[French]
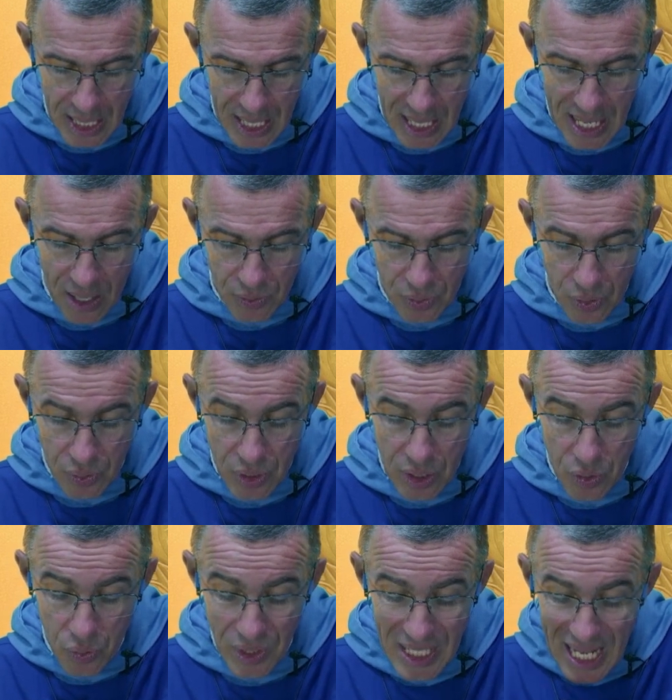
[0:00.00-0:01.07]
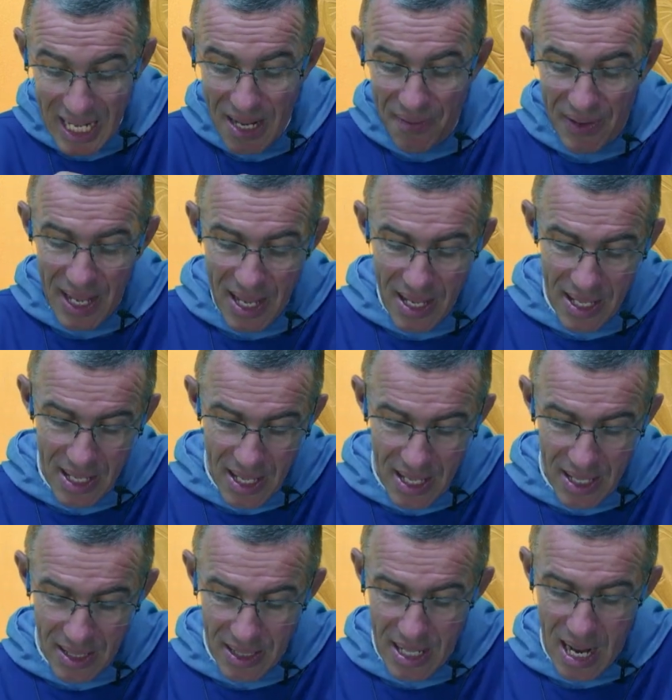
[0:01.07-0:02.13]
Il est en train de nous délivrer
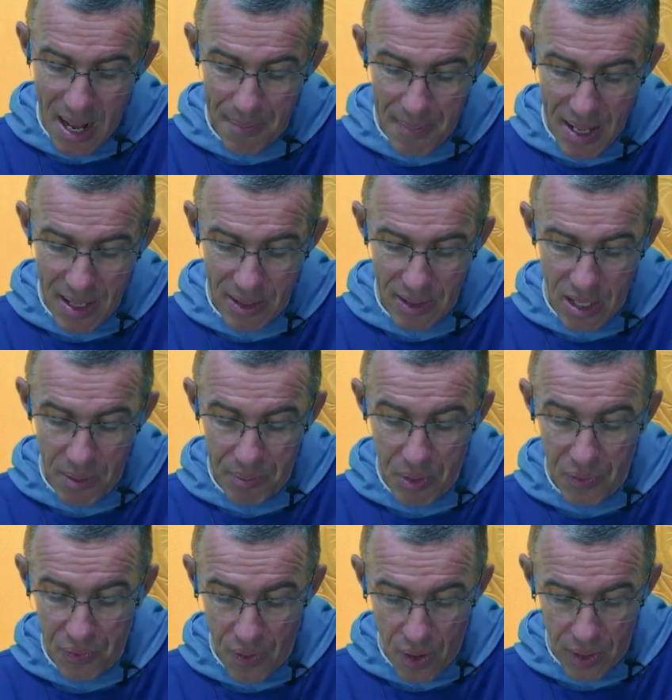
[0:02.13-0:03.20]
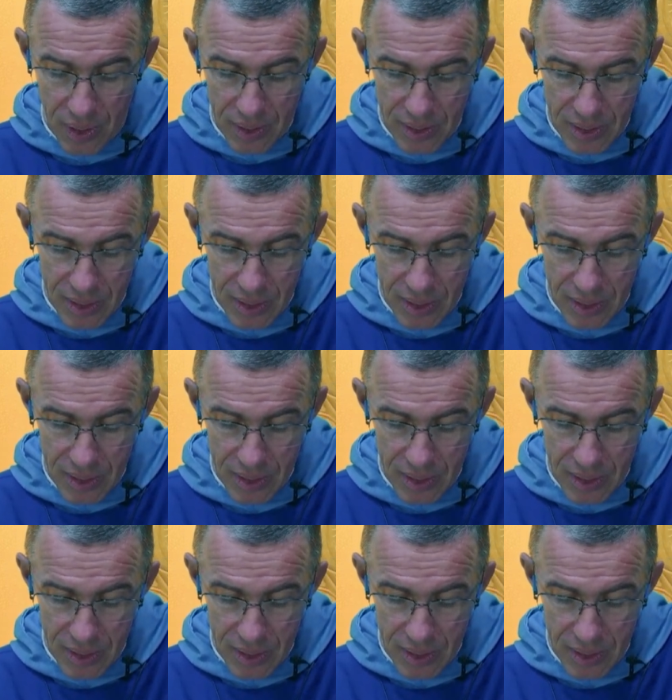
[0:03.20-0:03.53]
de la main d'un plus fort.